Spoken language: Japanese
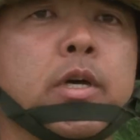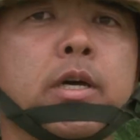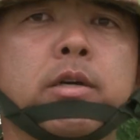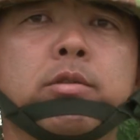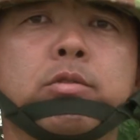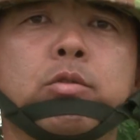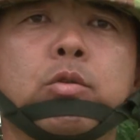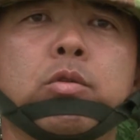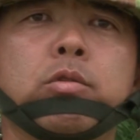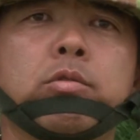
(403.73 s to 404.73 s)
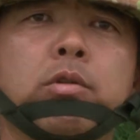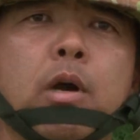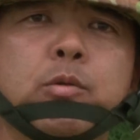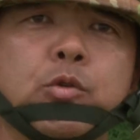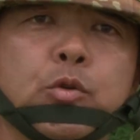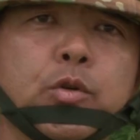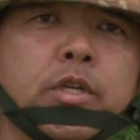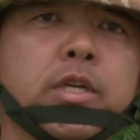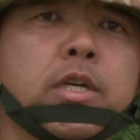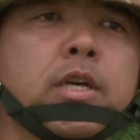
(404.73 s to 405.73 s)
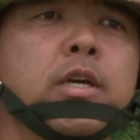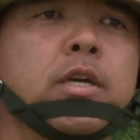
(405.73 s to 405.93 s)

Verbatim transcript: うなこうかわい、